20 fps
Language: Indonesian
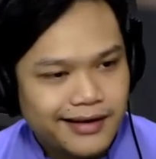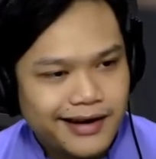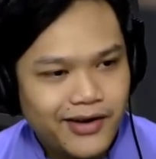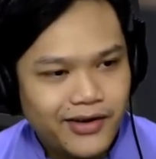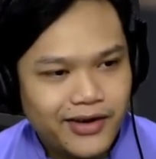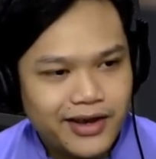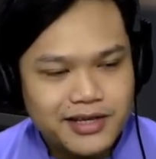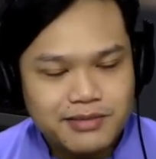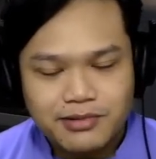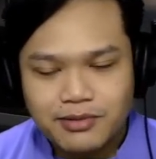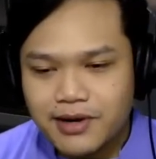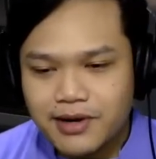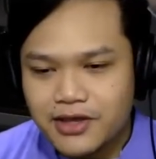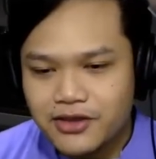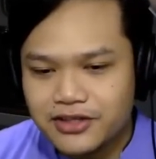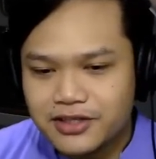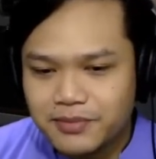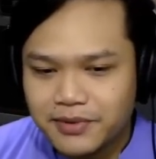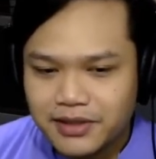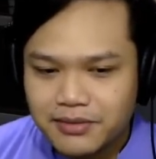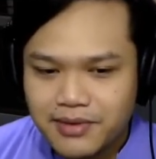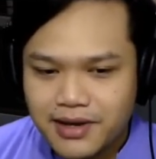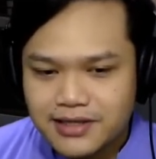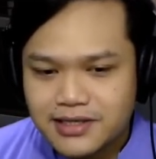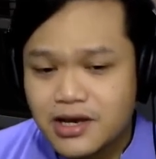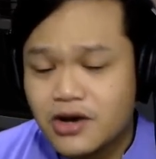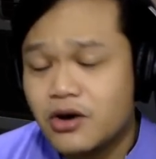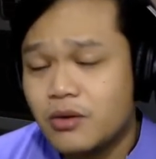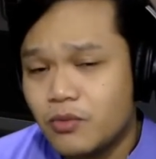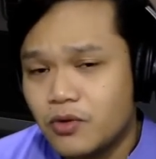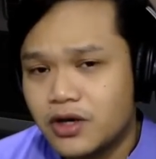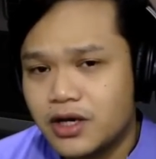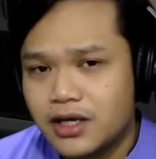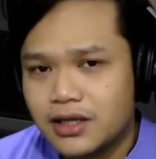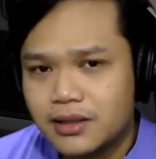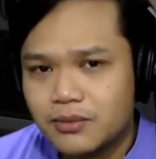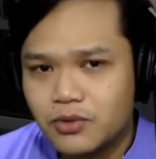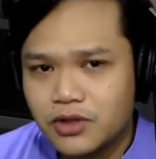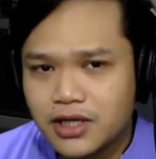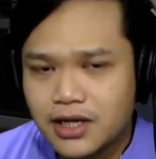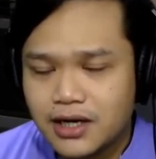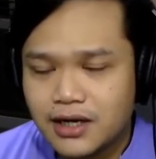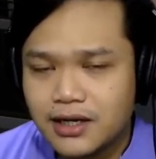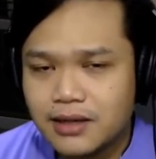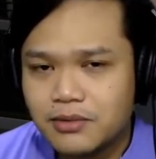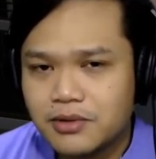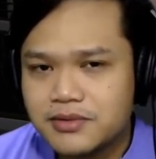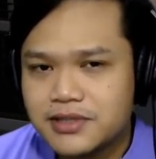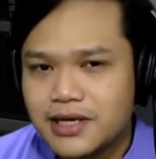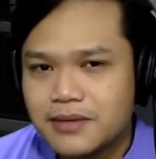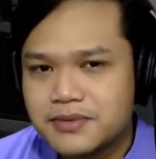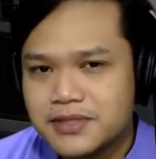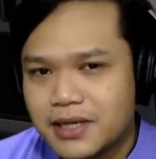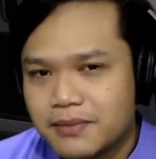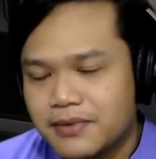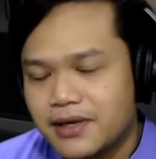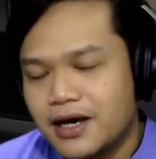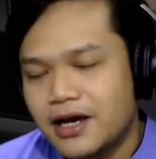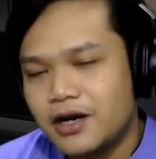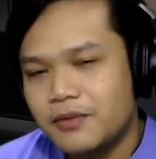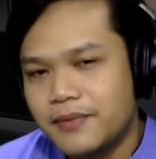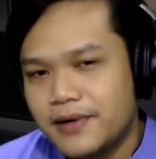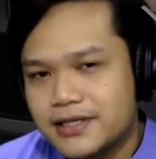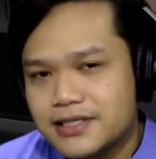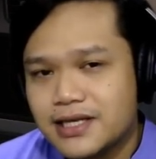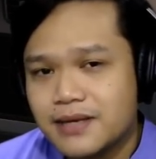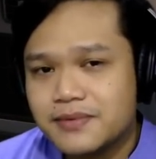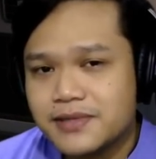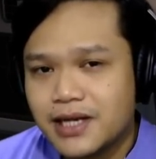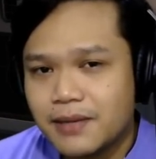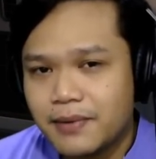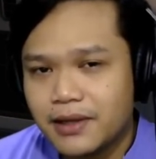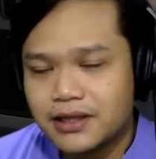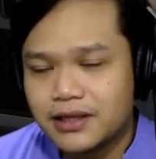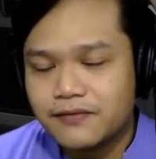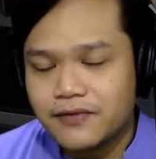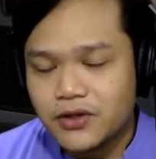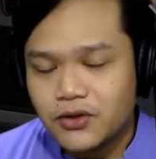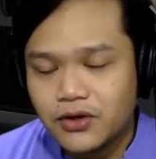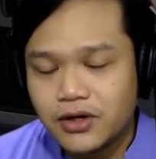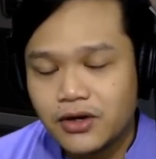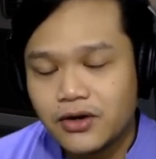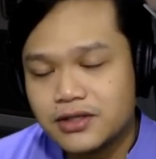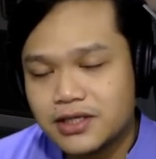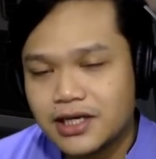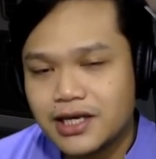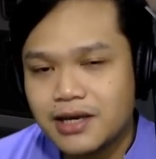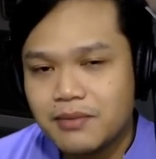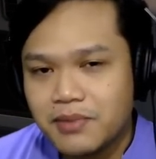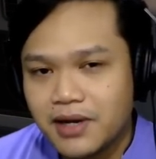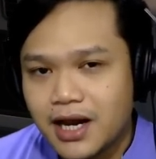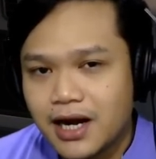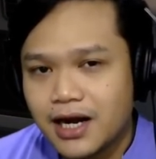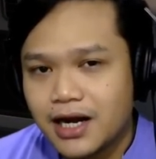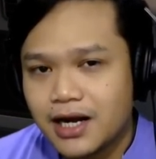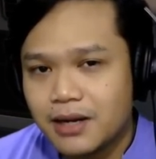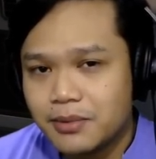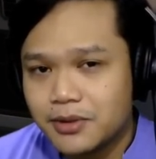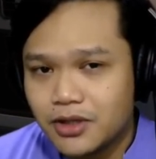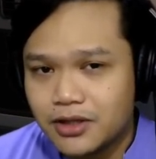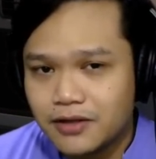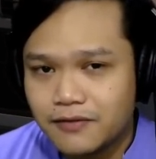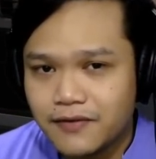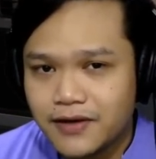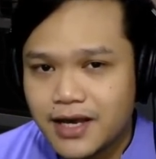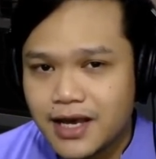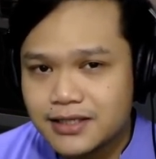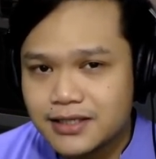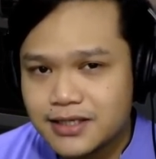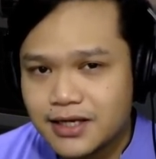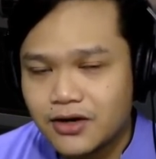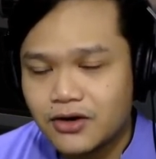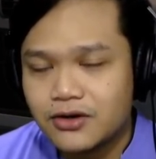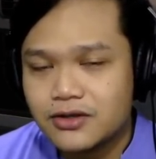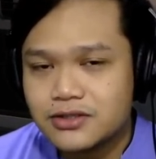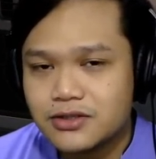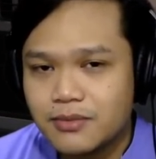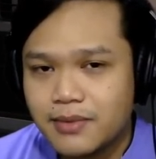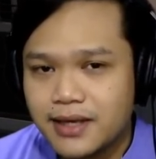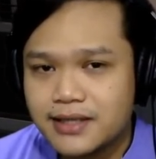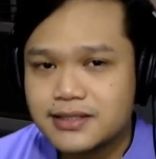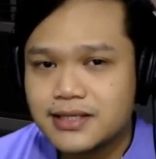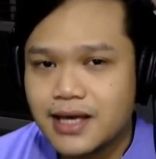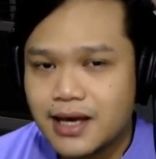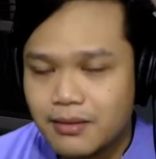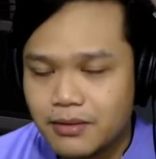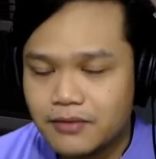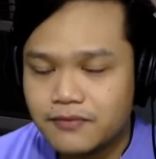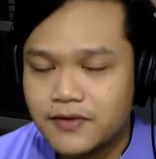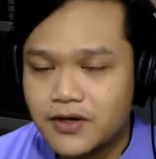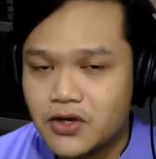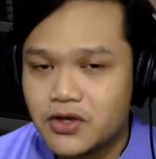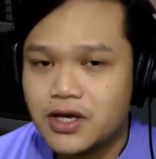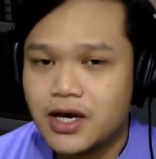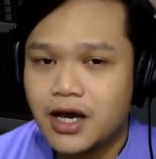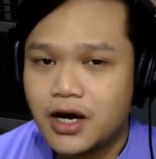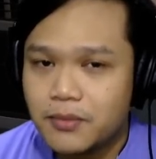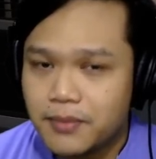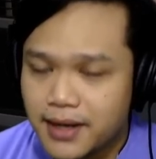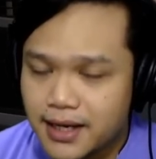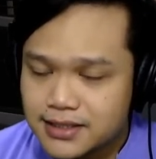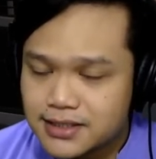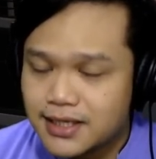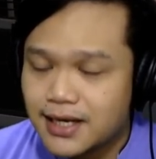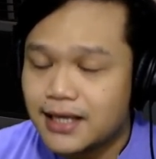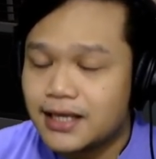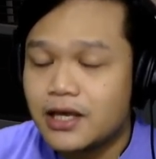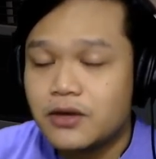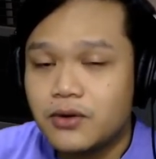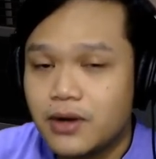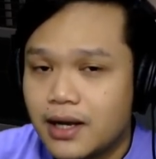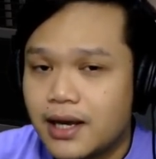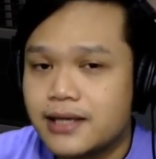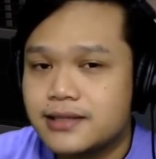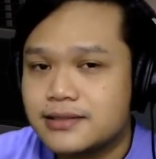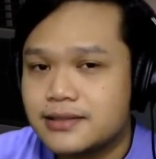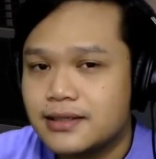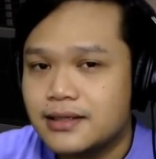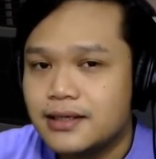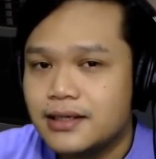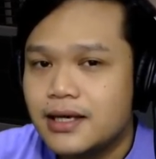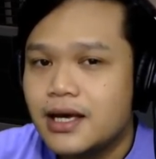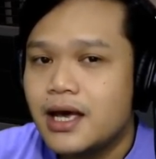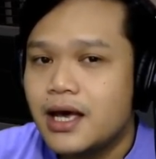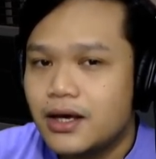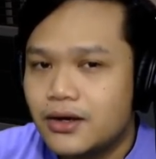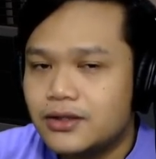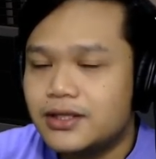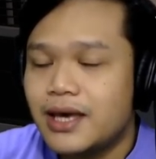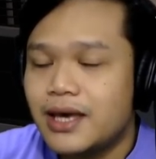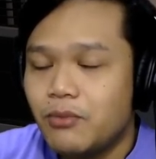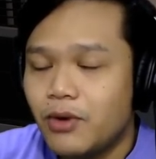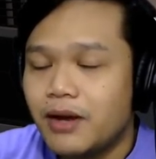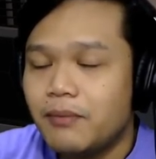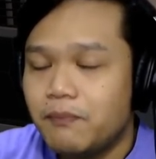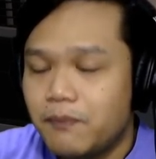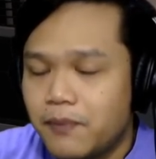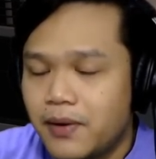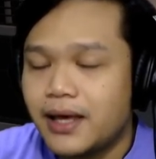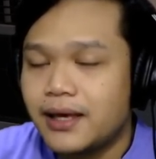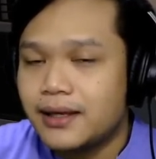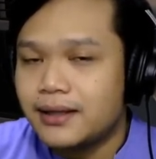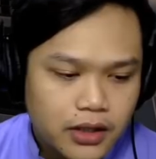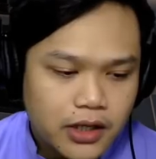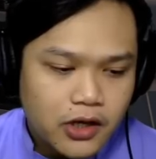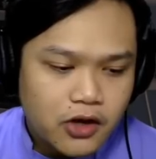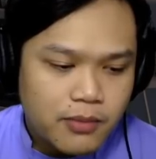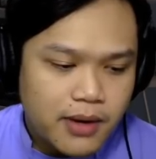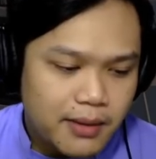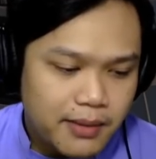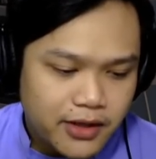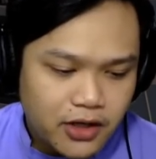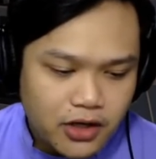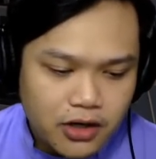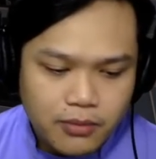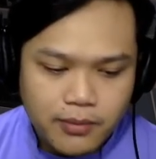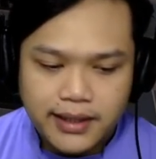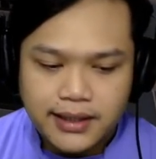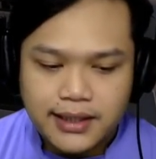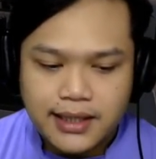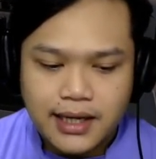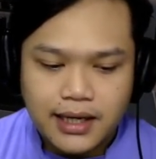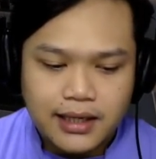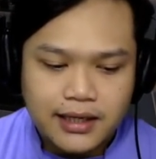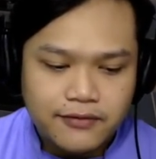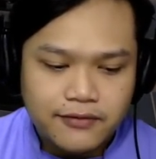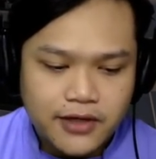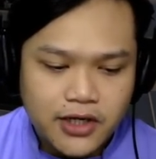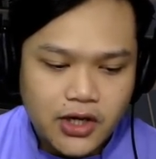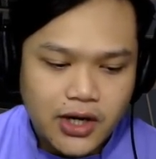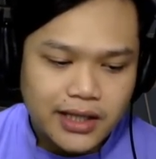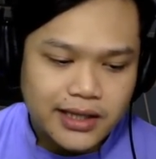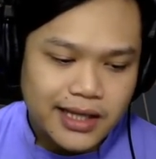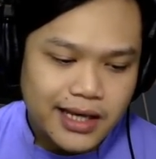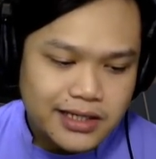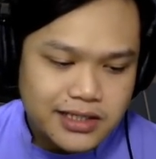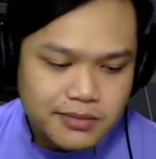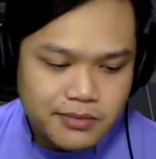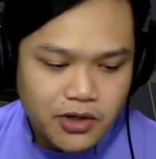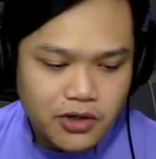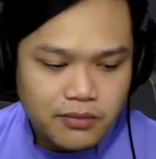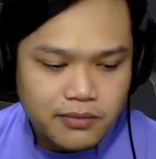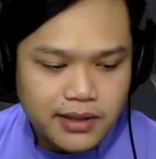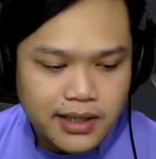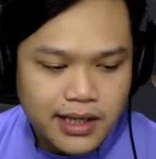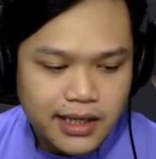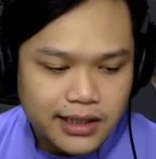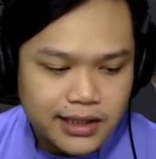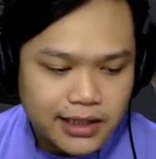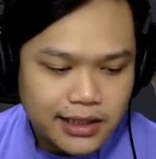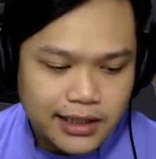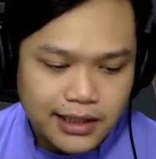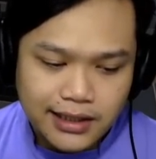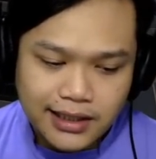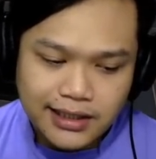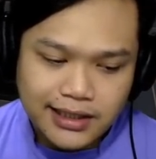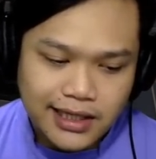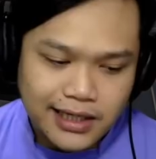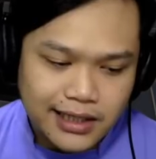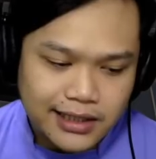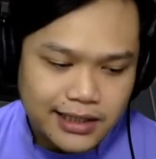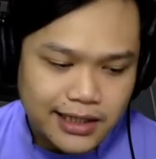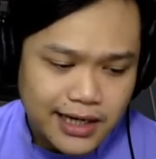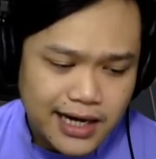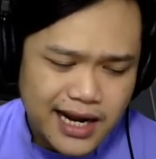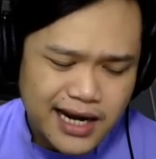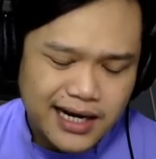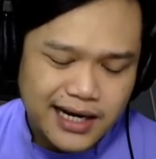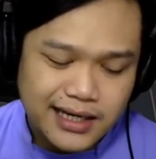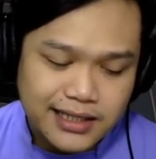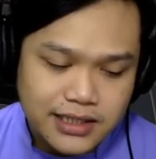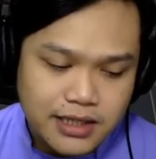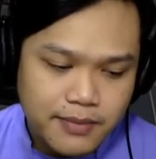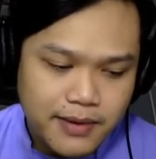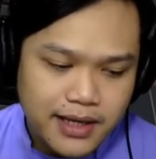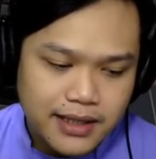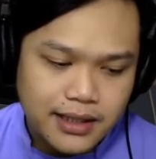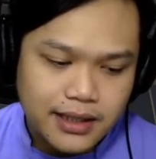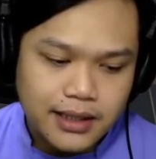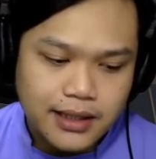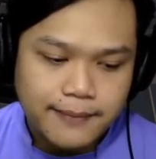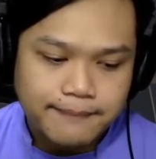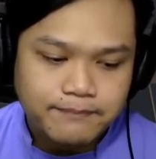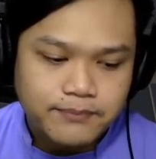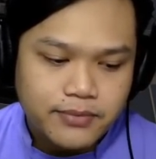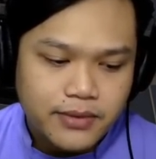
dan oke okay, sebelum lanjut seperti biasa gue mau ngingetin buat kalian yang belum subscribe jangan lupa di subscribe aktifin juga loncengnya biar kalian dapat notifikasi kalau nonton Bangsa upload video jangan lupa kasih like nya juga guys good game well played oke gue bakal baca komentar di video ATS sebelumnya kita, kita lihat ada dari siapa aja